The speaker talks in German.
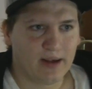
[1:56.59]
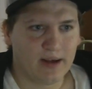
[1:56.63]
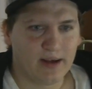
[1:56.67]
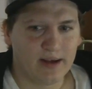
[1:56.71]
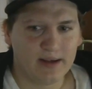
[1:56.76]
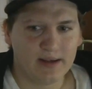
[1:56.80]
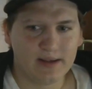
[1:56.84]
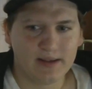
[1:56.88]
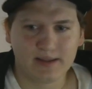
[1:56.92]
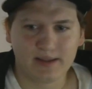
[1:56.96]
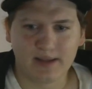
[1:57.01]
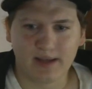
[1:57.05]

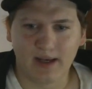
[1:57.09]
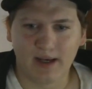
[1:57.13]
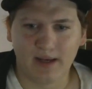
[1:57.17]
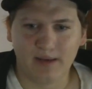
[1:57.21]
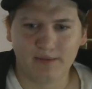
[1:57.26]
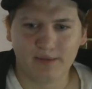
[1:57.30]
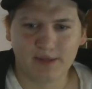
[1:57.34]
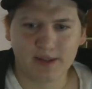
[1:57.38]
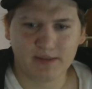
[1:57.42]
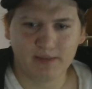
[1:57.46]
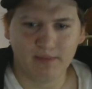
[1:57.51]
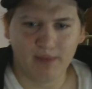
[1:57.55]
er ist
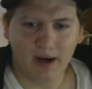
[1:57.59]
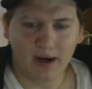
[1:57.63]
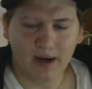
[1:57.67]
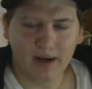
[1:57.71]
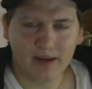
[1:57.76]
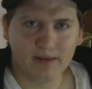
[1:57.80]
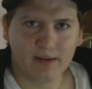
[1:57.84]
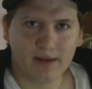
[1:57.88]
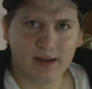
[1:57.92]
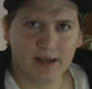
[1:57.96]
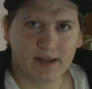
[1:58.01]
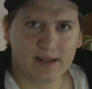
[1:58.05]
ähm,
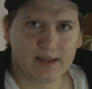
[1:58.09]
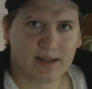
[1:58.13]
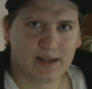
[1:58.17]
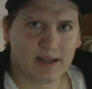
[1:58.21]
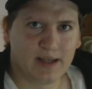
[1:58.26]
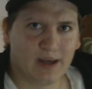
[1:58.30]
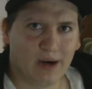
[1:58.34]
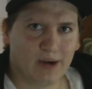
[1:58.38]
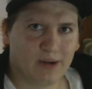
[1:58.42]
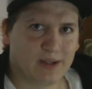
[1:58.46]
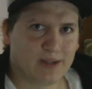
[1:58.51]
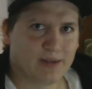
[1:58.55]
smart, er
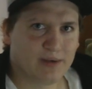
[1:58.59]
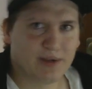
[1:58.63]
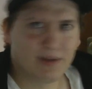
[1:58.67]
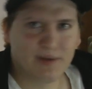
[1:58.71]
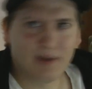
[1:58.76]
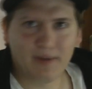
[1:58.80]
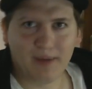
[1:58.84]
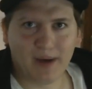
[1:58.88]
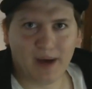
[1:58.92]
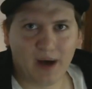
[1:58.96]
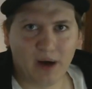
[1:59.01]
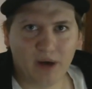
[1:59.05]
ist genau das,
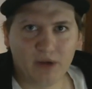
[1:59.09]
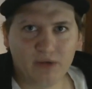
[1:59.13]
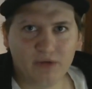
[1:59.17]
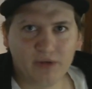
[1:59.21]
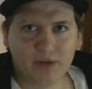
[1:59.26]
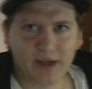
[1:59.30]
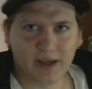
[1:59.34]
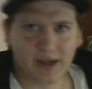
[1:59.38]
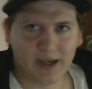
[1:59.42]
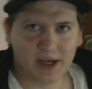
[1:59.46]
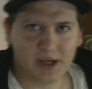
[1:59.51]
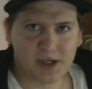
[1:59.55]
was wir
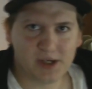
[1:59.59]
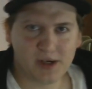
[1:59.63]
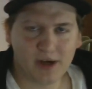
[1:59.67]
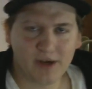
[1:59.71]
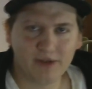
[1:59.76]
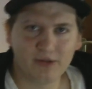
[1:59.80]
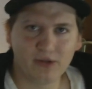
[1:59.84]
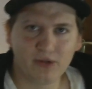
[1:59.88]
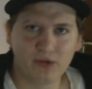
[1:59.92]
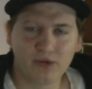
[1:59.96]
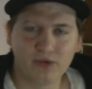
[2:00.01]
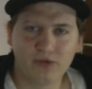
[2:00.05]
brauchen für
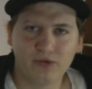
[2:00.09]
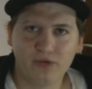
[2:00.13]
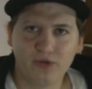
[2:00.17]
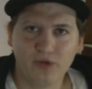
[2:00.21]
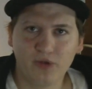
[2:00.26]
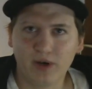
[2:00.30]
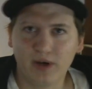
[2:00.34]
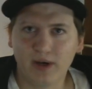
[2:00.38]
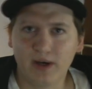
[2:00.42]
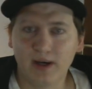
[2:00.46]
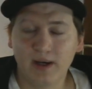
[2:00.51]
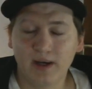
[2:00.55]
Herrschaft und
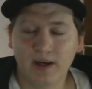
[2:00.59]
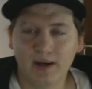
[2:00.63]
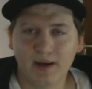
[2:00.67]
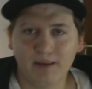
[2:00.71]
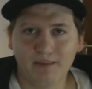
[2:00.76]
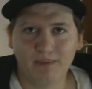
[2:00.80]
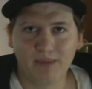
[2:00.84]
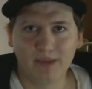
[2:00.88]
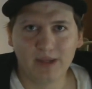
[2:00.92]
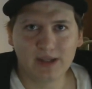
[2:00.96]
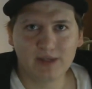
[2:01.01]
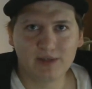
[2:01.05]
für
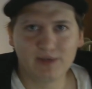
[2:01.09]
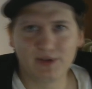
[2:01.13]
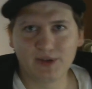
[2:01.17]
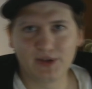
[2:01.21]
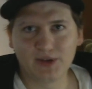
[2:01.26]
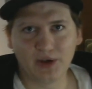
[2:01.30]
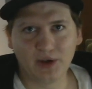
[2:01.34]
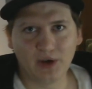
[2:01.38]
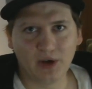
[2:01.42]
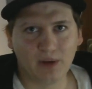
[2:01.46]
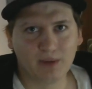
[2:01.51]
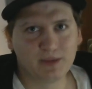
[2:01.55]
Blitz,
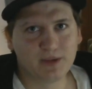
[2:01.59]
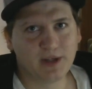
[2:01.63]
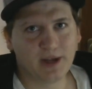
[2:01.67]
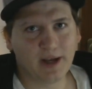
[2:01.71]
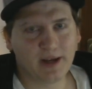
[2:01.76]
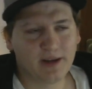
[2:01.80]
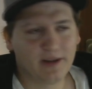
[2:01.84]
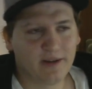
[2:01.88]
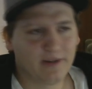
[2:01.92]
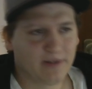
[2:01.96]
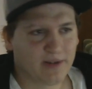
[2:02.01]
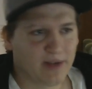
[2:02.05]
für solche
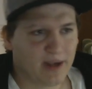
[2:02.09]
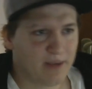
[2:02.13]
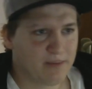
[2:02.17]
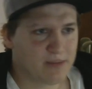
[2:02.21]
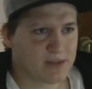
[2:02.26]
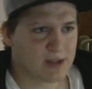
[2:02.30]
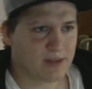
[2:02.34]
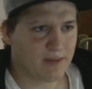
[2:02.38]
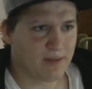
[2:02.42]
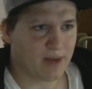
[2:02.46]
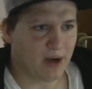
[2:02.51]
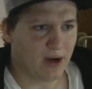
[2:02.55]
Objective
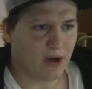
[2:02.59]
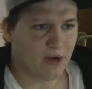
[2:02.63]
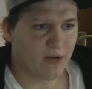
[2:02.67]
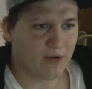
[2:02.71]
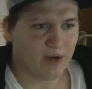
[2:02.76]
Games. Da